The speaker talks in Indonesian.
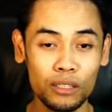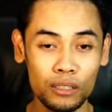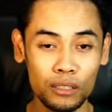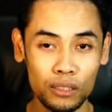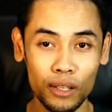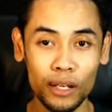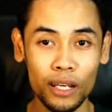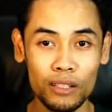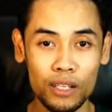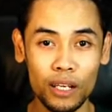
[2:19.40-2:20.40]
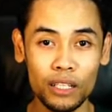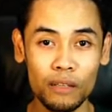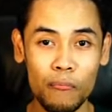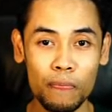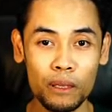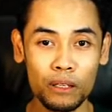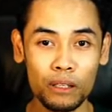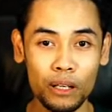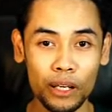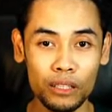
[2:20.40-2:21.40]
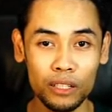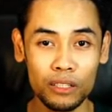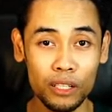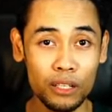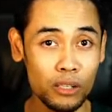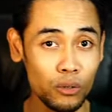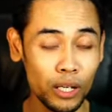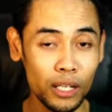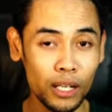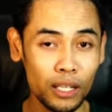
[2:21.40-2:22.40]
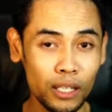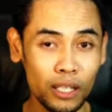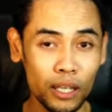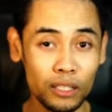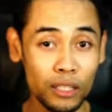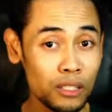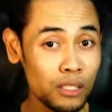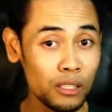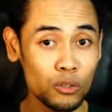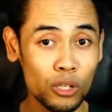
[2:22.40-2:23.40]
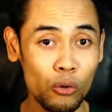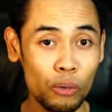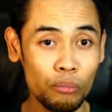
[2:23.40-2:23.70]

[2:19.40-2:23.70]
Terlihat sekali dan extensinya saya ulangi lagi, extensinya sudah WebP